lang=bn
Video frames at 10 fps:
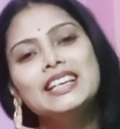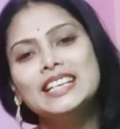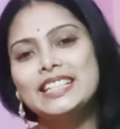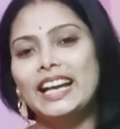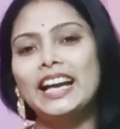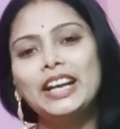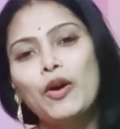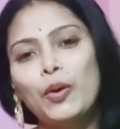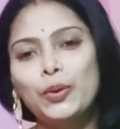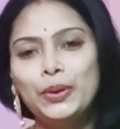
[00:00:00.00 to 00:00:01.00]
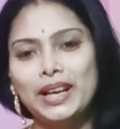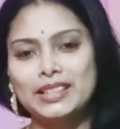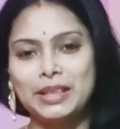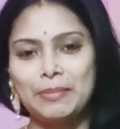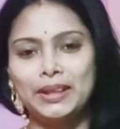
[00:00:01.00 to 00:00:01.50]
সেখানে কখনোই আসতে
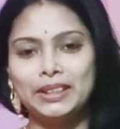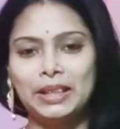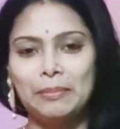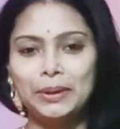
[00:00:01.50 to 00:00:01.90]
পারতাম না